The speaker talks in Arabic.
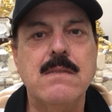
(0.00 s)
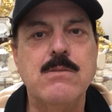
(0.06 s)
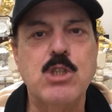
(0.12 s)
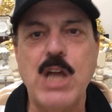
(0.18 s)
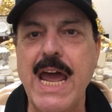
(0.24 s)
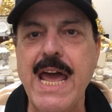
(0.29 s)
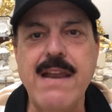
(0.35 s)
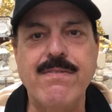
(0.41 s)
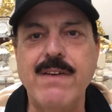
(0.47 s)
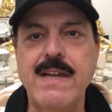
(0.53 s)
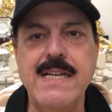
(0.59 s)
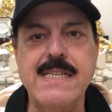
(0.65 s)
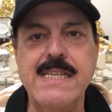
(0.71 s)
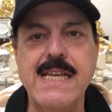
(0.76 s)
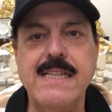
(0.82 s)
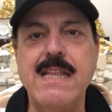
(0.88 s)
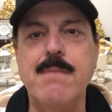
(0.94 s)
مش عارف انا
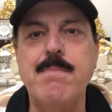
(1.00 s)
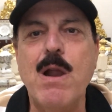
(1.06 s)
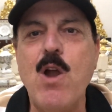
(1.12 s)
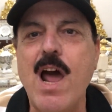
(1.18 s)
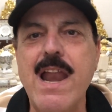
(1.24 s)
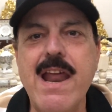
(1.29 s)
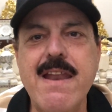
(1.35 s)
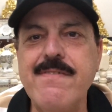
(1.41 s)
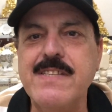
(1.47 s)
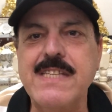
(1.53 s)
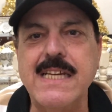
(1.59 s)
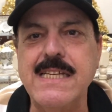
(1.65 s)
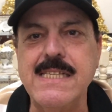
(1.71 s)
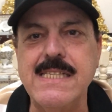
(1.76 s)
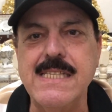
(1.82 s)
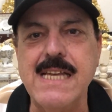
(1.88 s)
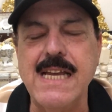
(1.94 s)
ازاي تقبله على
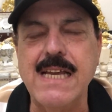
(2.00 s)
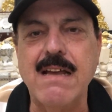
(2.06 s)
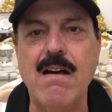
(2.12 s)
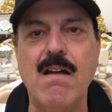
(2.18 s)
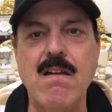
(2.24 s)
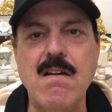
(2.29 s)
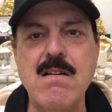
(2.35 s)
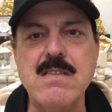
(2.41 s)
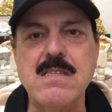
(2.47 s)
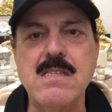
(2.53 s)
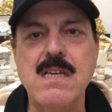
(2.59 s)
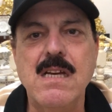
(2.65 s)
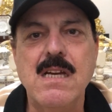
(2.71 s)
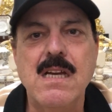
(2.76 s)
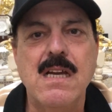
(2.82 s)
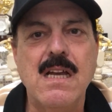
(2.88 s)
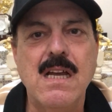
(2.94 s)
نفسك ازاي خلاص
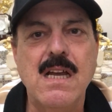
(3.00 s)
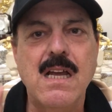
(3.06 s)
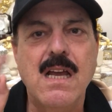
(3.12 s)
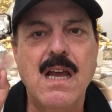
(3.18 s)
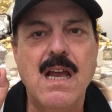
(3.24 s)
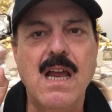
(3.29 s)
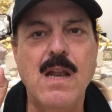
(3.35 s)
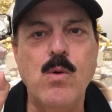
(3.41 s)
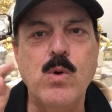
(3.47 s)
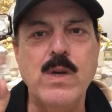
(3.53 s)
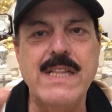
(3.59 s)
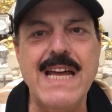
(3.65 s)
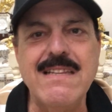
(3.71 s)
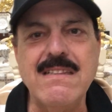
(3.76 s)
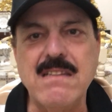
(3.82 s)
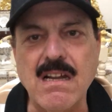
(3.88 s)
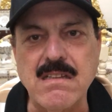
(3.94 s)

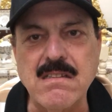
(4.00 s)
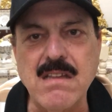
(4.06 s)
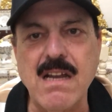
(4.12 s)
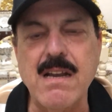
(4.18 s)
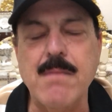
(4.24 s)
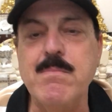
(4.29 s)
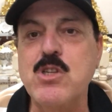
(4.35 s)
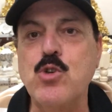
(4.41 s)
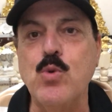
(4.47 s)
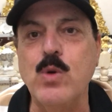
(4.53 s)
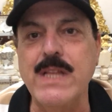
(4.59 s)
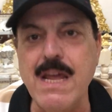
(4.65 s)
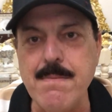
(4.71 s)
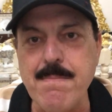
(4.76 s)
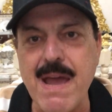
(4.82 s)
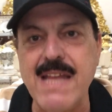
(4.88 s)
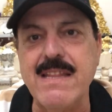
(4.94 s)
الودان ترتر مش
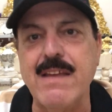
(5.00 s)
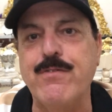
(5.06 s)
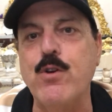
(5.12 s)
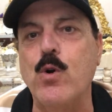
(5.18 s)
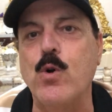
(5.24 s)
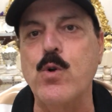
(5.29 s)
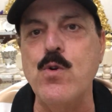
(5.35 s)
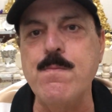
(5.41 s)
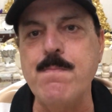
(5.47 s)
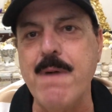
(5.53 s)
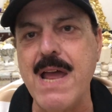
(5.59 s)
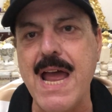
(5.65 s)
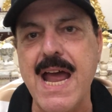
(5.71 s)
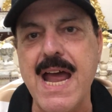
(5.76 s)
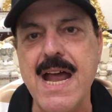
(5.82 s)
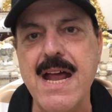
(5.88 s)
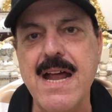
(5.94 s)
ودان بقى ده في قرون
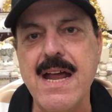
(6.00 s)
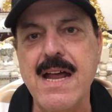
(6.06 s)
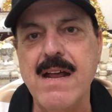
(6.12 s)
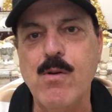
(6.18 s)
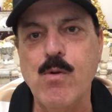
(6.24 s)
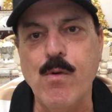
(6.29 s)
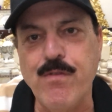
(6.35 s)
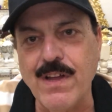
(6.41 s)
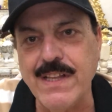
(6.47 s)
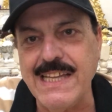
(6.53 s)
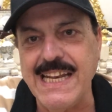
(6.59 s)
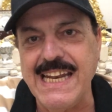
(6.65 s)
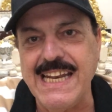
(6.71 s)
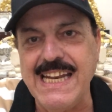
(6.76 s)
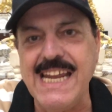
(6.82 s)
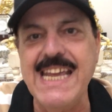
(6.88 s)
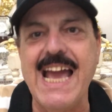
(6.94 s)
بقى وفاضل
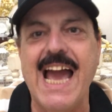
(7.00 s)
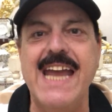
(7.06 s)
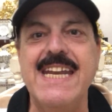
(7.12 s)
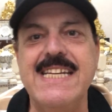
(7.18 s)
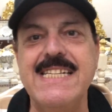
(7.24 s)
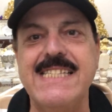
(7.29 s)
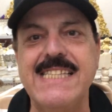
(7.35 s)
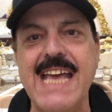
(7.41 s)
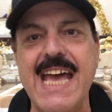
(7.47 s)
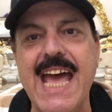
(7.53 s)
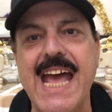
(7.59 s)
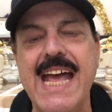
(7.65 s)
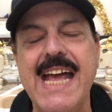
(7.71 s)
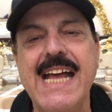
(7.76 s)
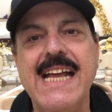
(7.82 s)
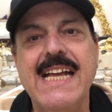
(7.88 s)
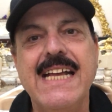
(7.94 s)
اللي
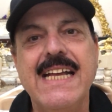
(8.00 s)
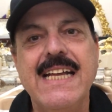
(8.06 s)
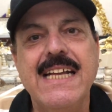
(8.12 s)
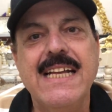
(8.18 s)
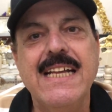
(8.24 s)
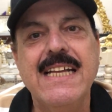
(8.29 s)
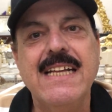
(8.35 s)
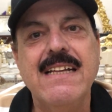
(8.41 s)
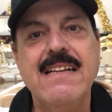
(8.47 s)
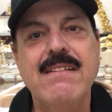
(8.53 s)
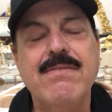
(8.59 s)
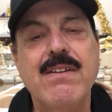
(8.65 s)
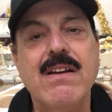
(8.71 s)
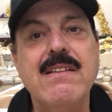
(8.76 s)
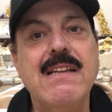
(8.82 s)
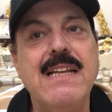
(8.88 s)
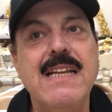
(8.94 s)
هنهزها
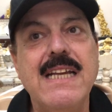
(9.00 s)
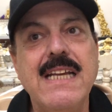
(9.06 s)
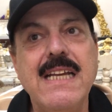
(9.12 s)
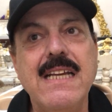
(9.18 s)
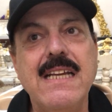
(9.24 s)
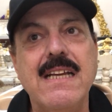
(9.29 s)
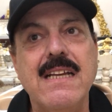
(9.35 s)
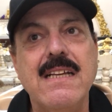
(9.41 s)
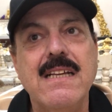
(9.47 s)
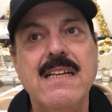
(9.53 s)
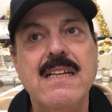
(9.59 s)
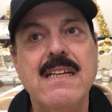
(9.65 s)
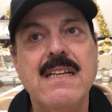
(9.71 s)
فاضل ايه